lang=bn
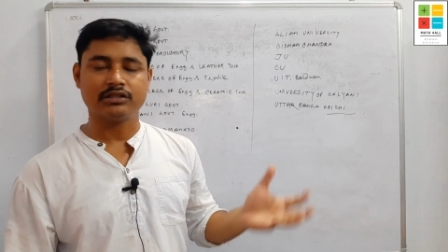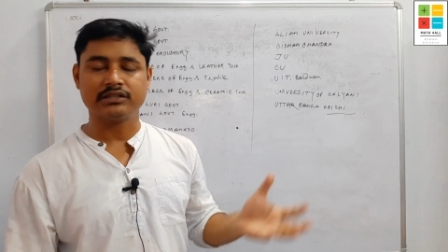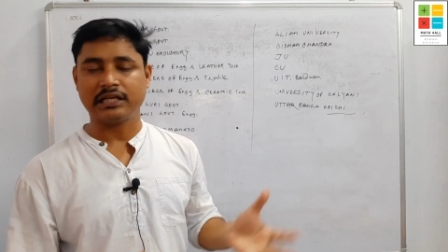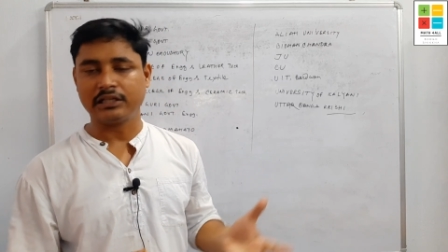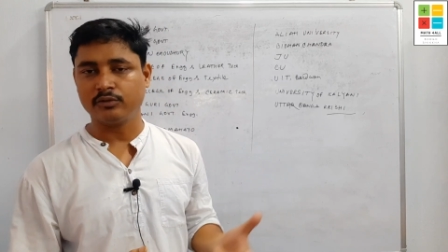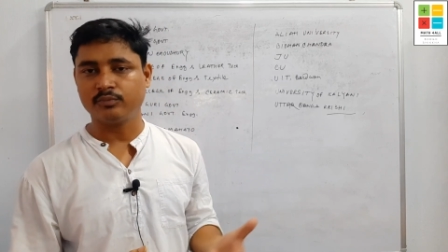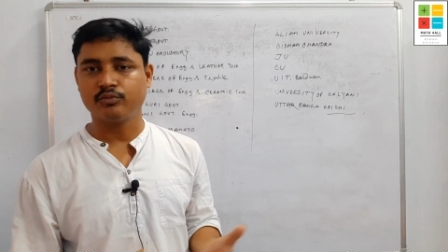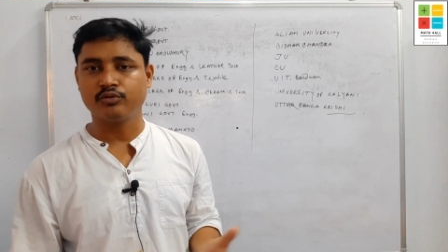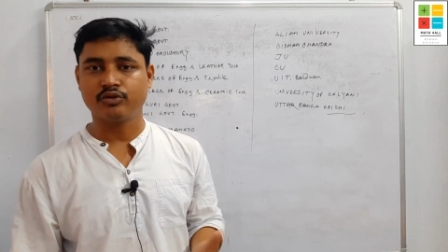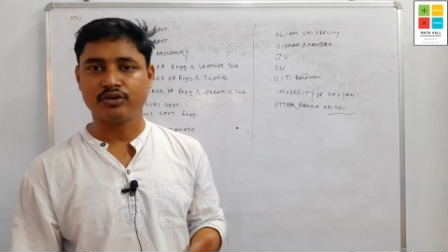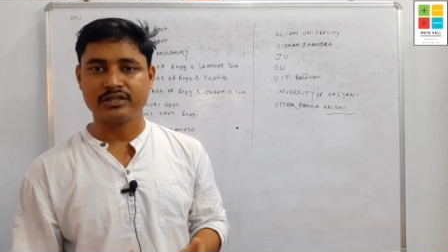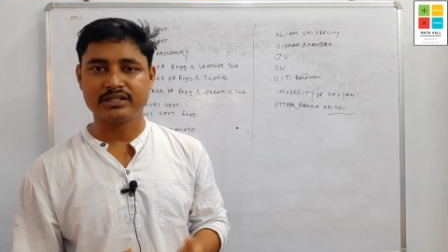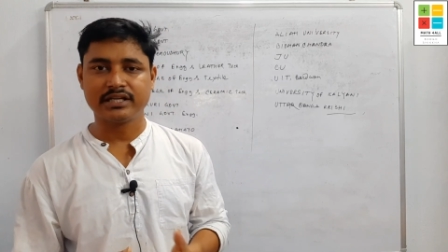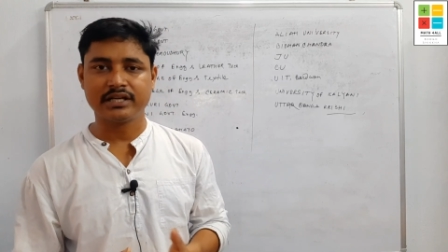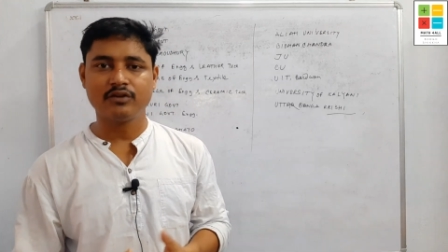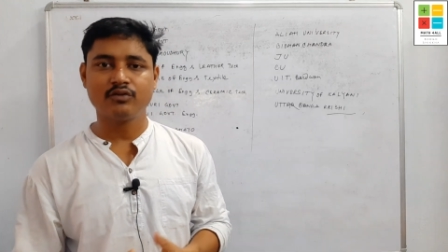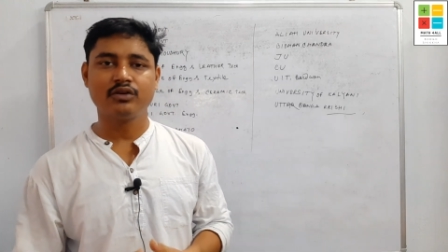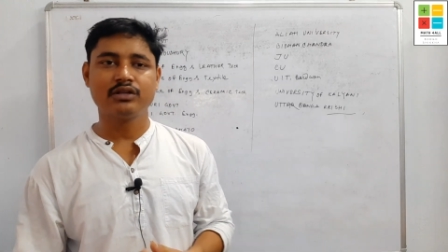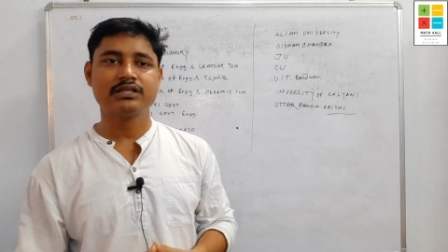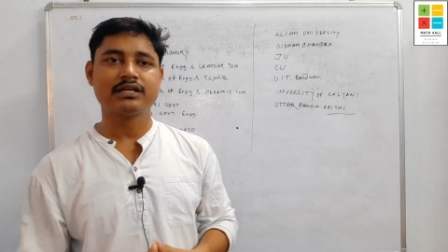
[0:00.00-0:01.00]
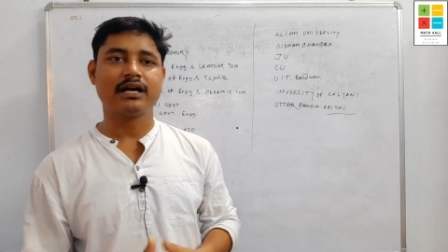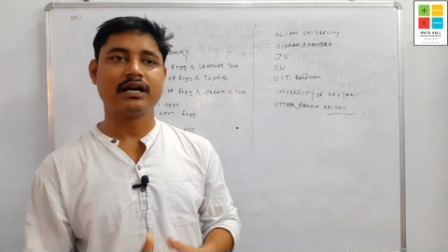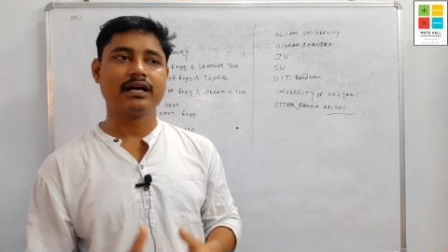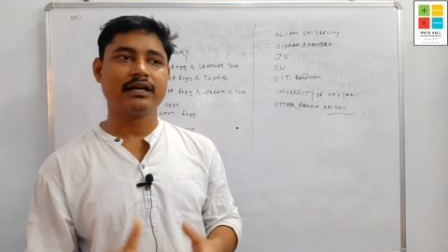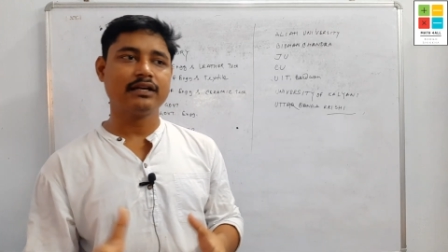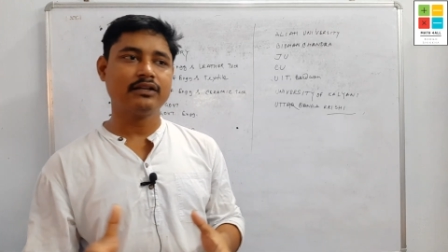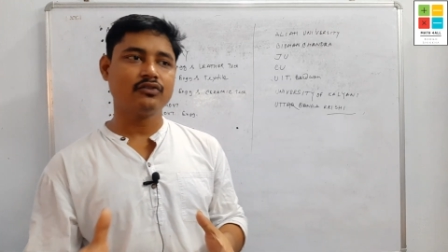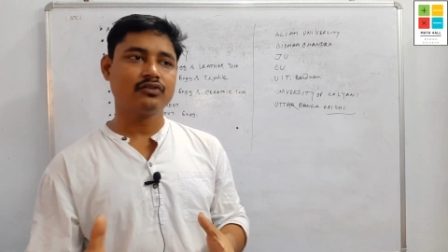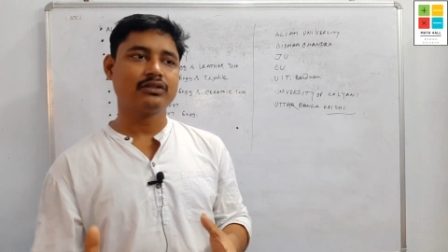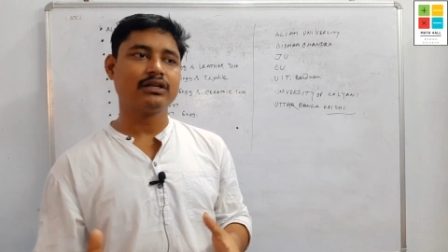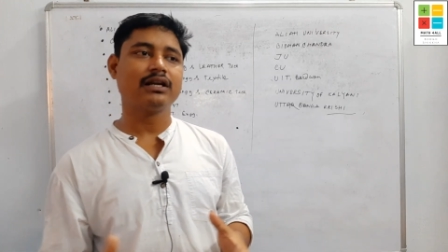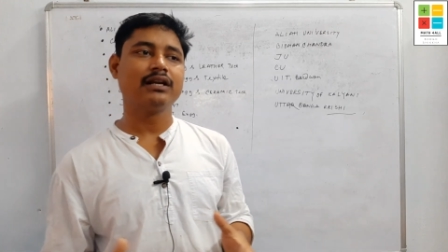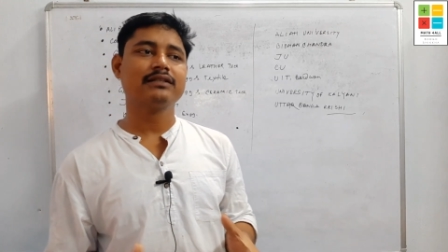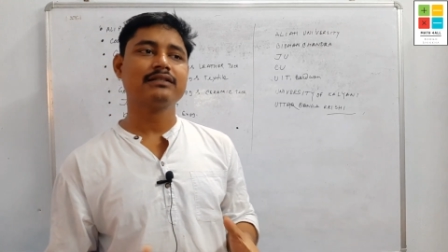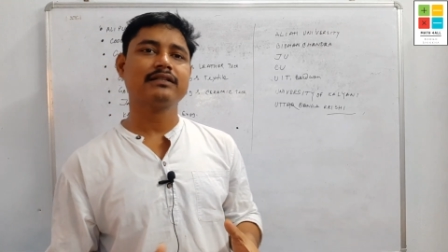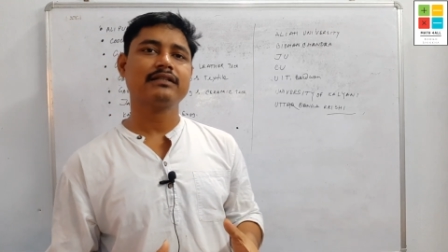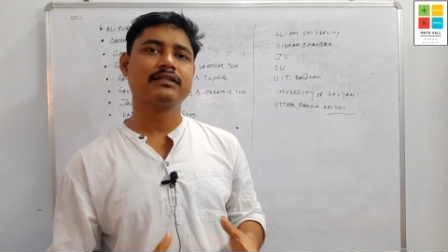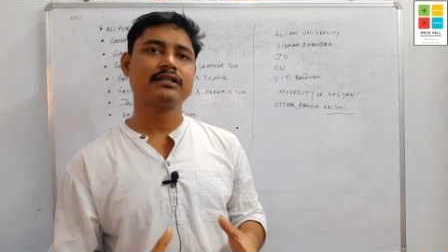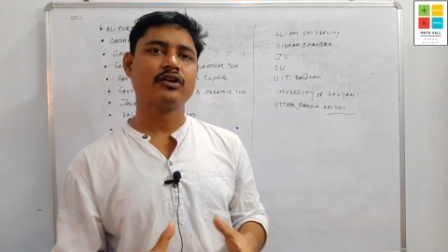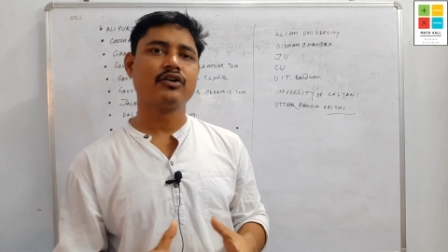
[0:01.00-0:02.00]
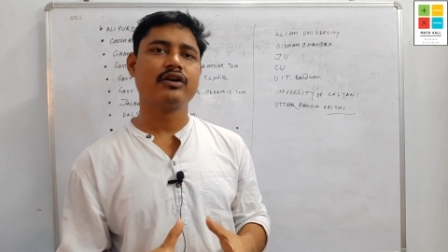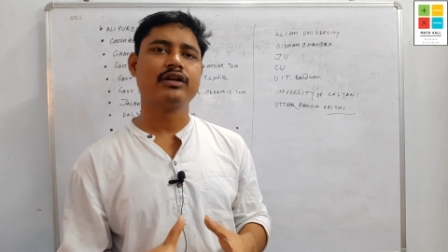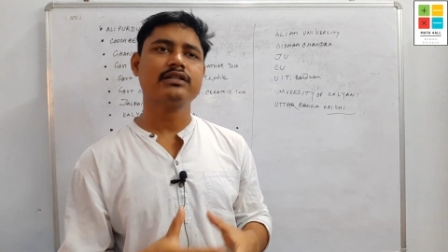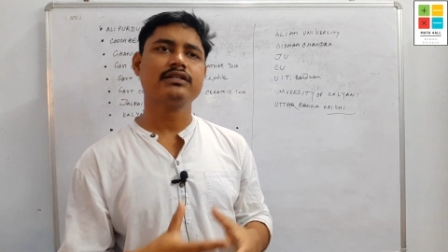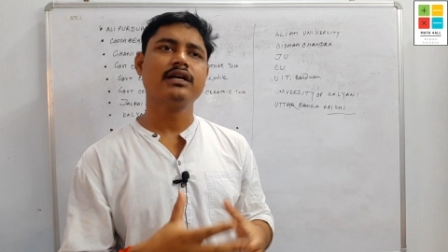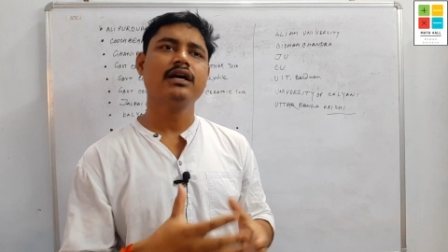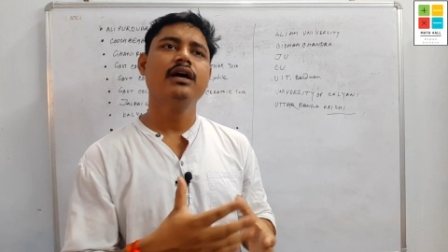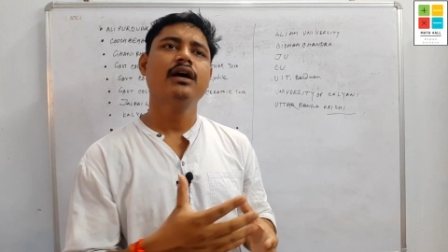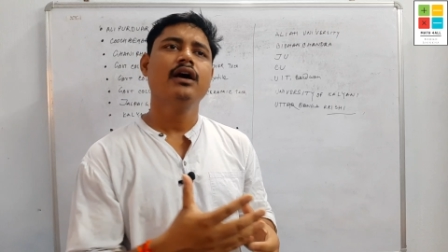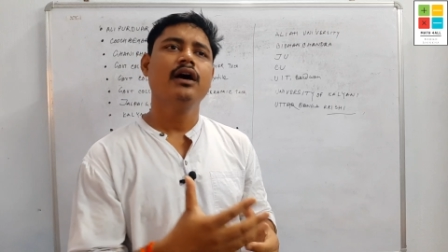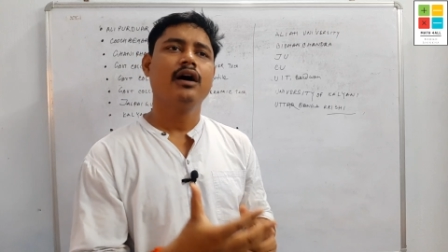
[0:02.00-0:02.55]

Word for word: যাদবপুর রয়েছে এগুলো ছাড়া কিন্তু তারা চেষ্টা করে যে